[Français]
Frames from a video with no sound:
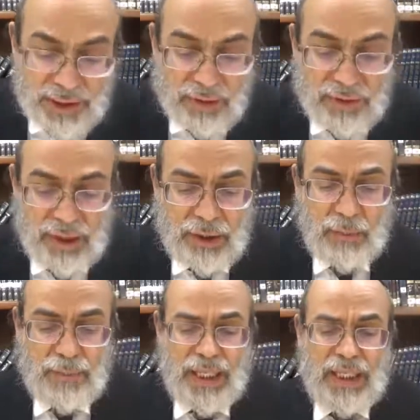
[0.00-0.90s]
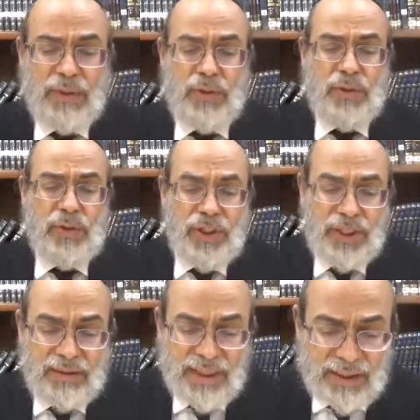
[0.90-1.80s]
Il dit on parle d'une
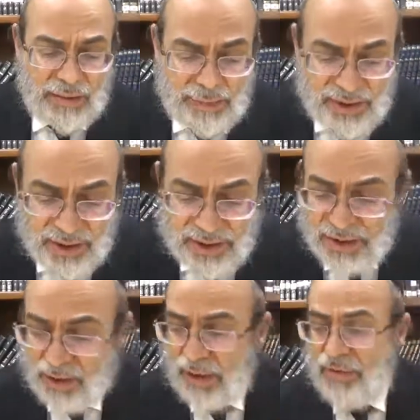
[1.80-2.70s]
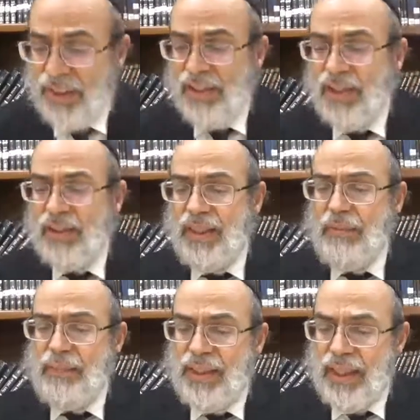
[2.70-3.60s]
shchita yabishta. On a fait la
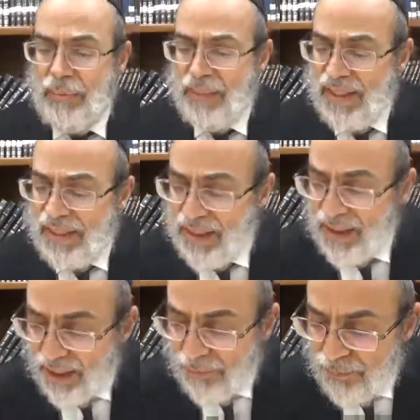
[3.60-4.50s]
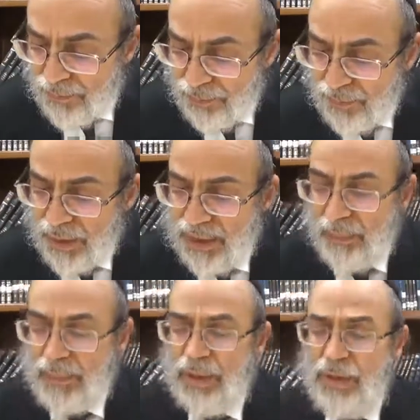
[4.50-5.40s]
shchita, mais il n'a pas saigné. Il n'y
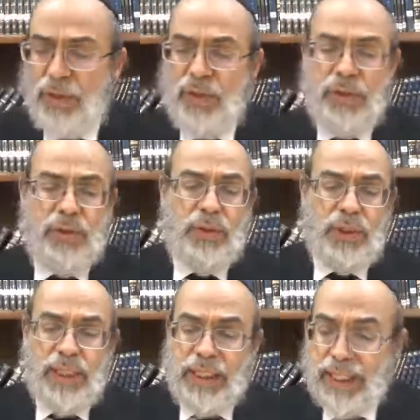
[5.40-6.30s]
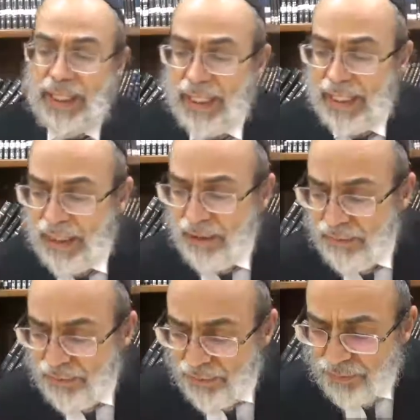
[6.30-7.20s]
a pas eu de sang. Et
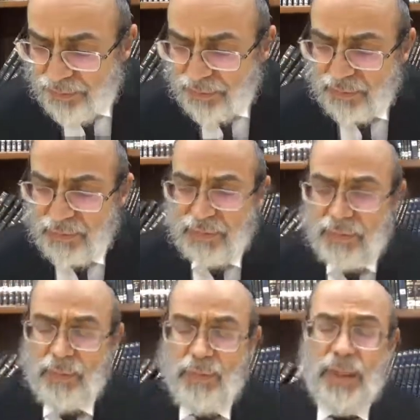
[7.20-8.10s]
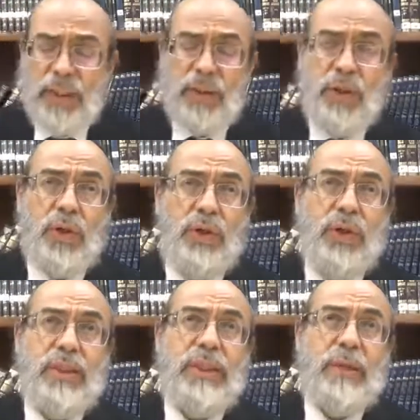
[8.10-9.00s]
donc,
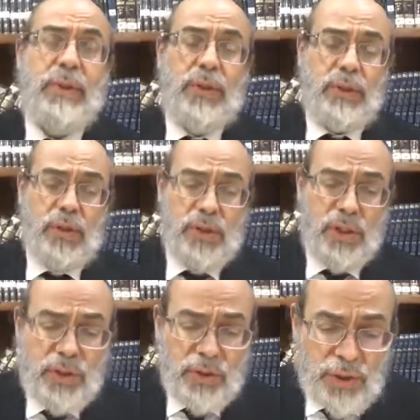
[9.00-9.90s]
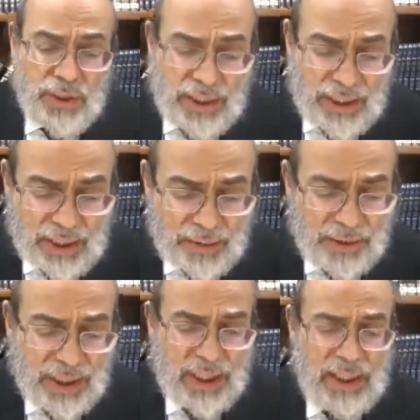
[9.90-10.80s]
quand il n'y a pas eu de sang, eh
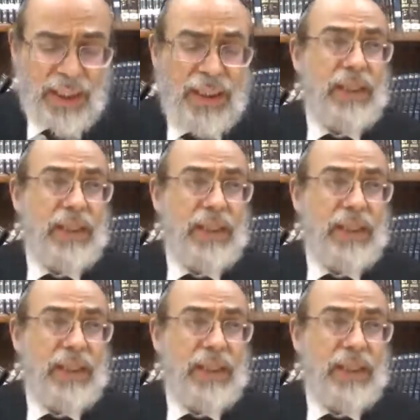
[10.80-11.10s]
bien,